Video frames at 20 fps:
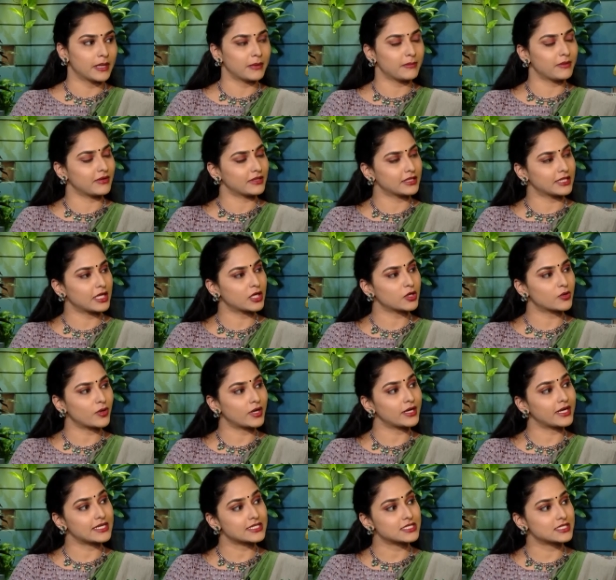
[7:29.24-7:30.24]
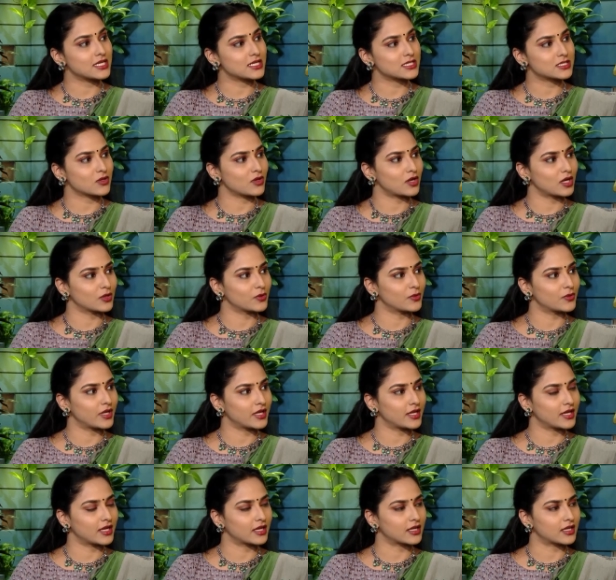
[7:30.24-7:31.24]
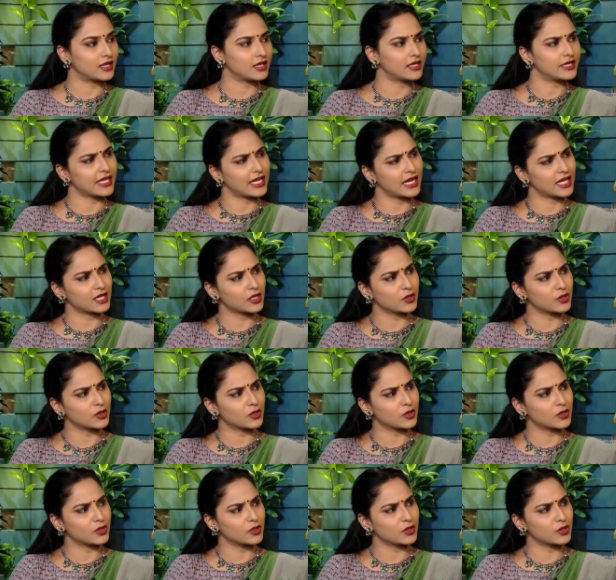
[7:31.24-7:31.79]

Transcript: మరి మేము అందరం కూడా టెస్ట్ చేసుకోవాలనుకుంటే కనుక ఎలా